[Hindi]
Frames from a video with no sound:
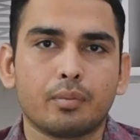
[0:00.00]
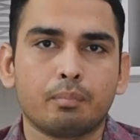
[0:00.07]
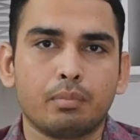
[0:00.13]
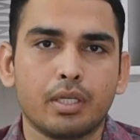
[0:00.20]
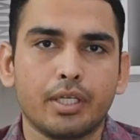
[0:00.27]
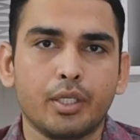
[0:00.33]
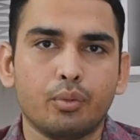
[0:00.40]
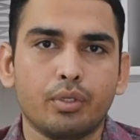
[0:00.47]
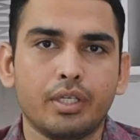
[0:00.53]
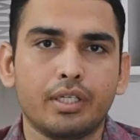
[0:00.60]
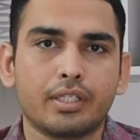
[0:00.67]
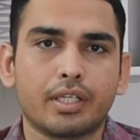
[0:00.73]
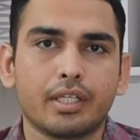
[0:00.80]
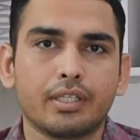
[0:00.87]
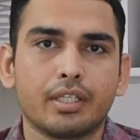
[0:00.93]
ब्लड
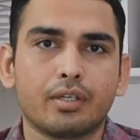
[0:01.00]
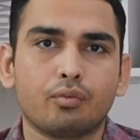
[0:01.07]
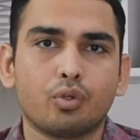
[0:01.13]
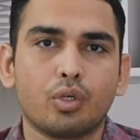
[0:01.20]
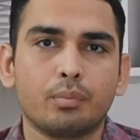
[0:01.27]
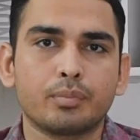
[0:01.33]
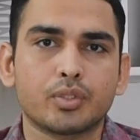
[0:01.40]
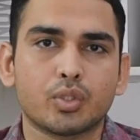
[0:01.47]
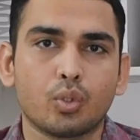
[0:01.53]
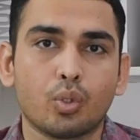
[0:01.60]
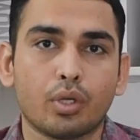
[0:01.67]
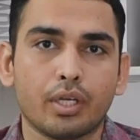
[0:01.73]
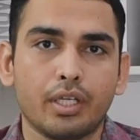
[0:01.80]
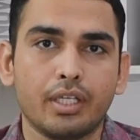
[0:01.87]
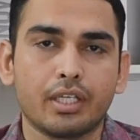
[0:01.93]
यूनिट के अंदर वो हम स्टोर
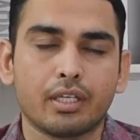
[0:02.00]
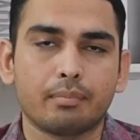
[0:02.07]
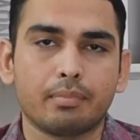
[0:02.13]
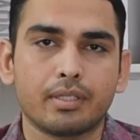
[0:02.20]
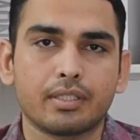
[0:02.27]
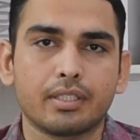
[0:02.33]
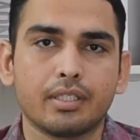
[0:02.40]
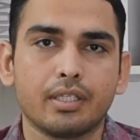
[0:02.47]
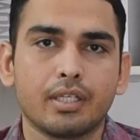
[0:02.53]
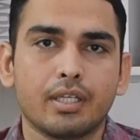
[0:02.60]
नहीं कर पाते